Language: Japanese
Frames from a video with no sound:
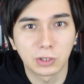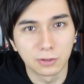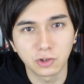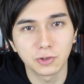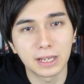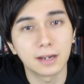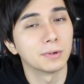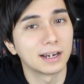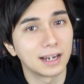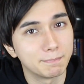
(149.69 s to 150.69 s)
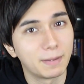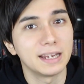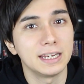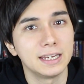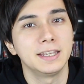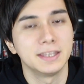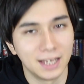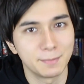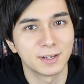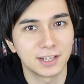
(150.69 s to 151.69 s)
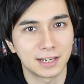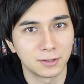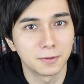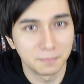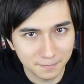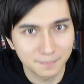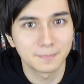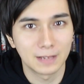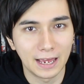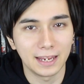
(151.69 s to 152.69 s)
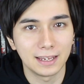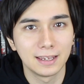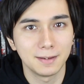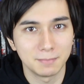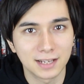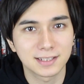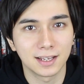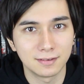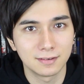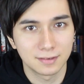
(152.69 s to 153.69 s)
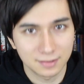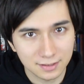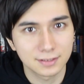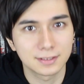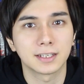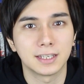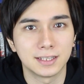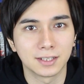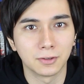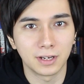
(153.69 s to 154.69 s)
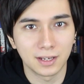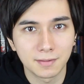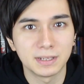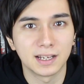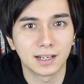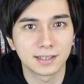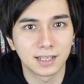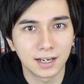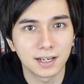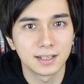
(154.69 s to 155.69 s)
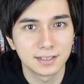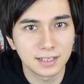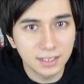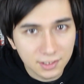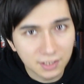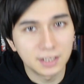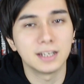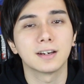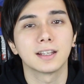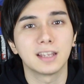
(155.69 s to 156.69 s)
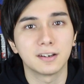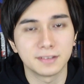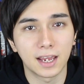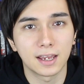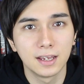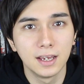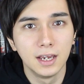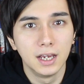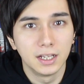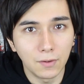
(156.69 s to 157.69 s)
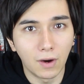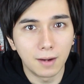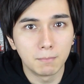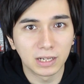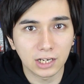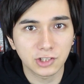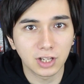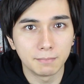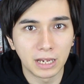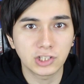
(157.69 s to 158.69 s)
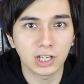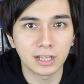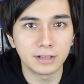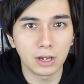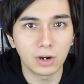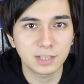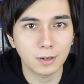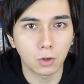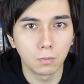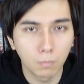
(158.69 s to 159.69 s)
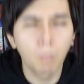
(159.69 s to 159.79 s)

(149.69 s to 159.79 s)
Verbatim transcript: と途中でお腹いっぱいになりましたけど、はい。皆さん、さっき言った通り見たかったら、ぜひ下にリンク貼ってあるんで、では、また明日メインチャンネルでお会いしましょう。